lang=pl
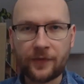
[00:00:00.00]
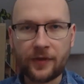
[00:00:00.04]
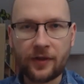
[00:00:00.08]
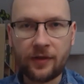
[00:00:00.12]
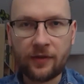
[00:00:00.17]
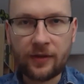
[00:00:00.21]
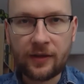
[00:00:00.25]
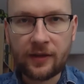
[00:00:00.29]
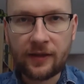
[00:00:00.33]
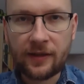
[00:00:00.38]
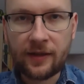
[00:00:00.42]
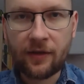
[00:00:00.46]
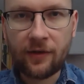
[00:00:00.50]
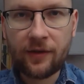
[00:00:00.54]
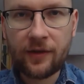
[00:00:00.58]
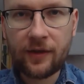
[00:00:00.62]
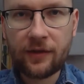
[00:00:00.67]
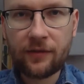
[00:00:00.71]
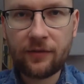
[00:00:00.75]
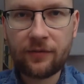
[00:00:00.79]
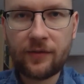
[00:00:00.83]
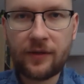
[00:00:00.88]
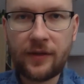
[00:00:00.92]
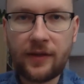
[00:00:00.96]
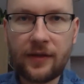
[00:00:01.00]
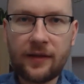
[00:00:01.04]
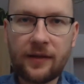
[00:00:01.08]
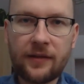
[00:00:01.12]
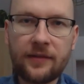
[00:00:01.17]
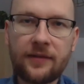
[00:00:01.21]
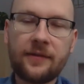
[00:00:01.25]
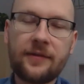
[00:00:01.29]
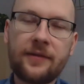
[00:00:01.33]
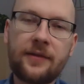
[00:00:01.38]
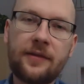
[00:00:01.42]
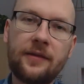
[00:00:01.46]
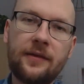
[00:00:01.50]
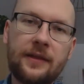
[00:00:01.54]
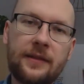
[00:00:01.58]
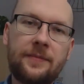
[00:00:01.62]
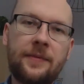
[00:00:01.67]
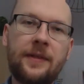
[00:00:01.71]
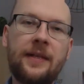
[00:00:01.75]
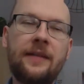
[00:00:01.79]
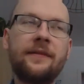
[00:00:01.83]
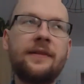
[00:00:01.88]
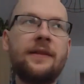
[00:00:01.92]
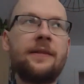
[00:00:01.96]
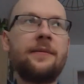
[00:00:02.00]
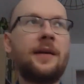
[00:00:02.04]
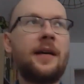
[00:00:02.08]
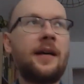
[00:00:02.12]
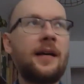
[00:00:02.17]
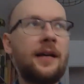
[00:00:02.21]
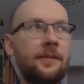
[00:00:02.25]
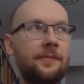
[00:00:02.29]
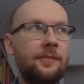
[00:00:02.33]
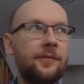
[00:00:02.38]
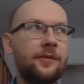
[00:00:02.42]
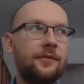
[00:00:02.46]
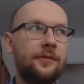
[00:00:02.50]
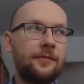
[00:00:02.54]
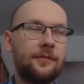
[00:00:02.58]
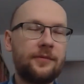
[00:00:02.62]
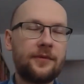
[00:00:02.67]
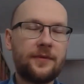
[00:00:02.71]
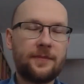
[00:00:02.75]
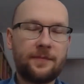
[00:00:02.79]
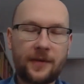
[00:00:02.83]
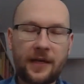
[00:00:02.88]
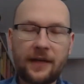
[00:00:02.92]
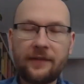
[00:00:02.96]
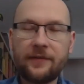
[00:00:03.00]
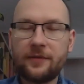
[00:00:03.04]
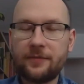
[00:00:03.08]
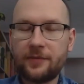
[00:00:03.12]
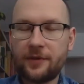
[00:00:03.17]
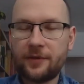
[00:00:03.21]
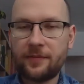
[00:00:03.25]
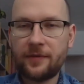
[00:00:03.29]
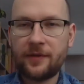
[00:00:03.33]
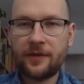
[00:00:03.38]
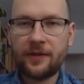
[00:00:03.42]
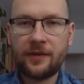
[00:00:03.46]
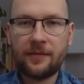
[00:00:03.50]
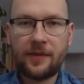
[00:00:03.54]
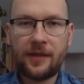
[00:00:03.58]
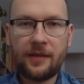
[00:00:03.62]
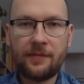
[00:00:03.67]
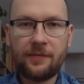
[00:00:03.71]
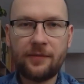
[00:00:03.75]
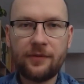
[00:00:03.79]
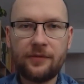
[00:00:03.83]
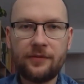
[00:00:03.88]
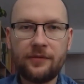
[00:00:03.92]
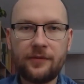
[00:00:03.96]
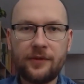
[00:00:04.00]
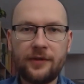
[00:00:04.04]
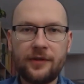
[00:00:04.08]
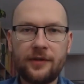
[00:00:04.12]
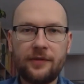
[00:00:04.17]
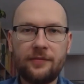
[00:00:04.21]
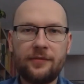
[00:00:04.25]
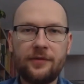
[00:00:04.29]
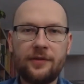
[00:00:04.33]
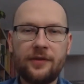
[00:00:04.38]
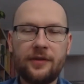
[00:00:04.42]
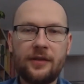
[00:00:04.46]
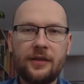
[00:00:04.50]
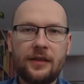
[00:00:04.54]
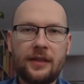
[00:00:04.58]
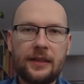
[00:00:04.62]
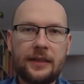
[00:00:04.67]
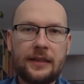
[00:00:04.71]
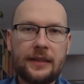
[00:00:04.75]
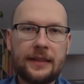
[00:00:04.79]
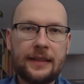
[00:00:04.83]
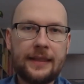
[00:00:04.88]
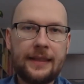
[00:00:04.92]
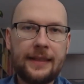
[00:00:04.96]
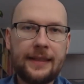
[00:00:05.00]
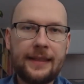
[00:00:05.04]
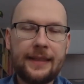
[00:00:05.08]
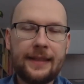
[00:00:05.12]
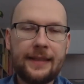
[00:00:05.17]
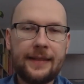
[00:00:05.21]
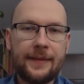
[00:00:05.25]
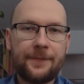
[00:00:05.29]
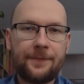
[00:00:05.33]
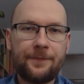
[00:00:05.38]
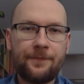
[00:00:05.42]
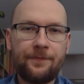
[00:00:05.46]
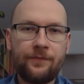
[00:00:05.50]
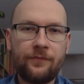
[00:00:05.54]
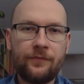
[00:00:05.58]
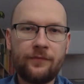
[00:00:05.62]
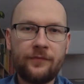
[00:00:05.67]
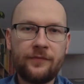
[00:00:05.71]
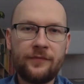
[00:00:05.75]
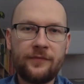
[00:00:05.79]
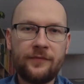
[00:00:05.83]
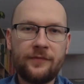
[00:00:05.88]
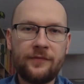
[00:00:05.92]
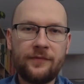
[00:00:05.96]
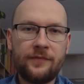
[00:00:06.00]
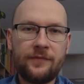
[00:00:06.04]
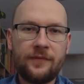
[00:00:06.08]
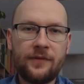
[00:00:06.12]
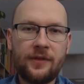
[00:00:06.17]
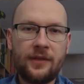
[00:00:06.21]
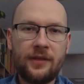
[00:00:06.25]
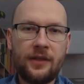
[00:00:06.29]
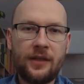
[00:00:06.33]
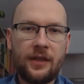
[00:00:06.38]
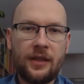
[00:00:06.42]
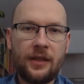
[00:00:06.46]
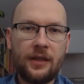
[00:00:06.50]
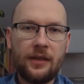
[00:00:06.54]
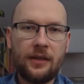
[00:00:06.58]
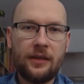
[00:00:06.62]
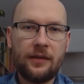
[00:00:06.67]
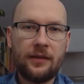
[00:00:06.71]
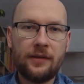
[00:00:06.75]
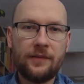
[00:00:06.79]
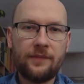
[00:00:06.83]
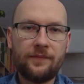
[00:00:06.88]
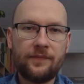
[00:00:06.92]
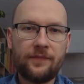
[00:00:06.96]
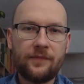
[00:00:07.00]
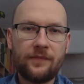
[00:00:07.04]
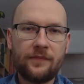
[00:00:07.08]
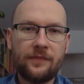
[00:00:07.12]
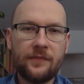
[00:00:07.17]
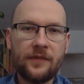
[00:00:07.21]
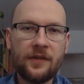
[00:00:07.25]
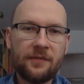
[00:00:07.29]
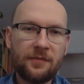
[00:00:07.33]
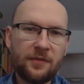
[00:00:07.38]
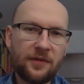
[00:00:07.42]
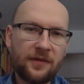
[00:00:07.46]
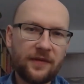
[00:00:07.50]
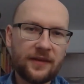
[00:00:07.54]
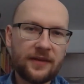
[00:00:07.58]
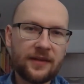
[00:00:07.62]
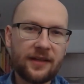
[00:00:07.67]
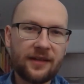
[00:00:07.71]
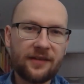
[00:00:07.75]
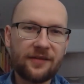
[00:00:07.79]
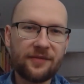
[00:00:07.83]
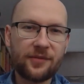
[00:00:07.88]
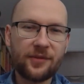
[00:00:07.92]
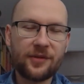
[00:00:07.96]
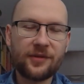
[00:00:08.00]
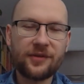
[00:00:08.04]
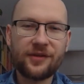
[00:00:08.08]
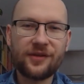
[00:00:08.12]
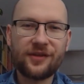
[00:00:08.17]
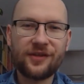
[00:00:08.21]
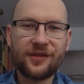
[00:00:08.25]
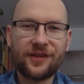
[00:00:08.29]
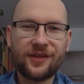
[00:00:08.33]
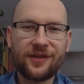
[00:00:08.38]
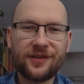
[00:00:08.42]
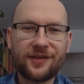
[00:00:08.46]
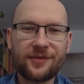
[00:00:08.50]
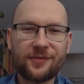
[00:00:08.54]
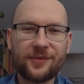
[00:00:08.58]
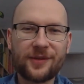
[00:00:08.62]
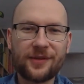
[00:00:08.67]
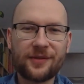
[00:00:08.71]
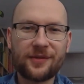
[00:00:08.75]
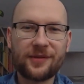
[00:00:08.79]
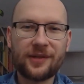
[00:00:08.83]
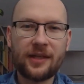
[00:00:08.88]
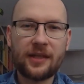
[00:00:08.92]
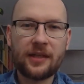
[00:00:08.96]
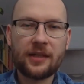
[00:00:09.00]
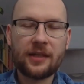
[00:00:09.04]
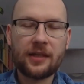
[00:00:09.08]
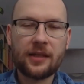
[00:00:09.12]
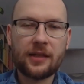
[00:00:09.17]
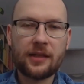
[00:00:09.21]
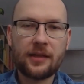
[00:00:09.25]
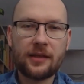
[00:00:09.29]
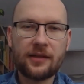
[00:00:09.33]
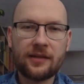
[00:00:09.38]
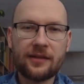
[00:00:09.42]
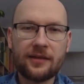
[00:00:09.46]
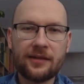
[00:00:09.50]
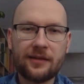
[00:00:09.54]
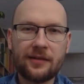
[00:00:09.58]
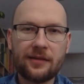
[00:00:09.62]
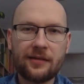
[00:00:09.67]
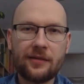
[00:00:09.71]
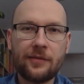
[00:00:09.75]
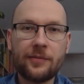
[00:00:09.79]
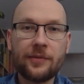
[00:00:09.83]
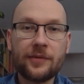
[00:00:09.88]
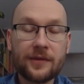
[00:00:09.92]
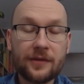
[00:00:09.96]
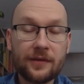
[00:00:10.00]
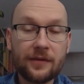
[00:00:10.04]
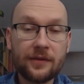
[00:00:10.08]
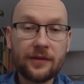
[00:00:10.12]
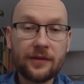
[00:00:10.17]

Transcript: o te teorie, które nie są zgodne z prawdą, a po, prawdą, przepraszam, a po drugie, żebyście też mm, nie, nie wprowadzali w błąd innych osób naturalnie, e, robiąc to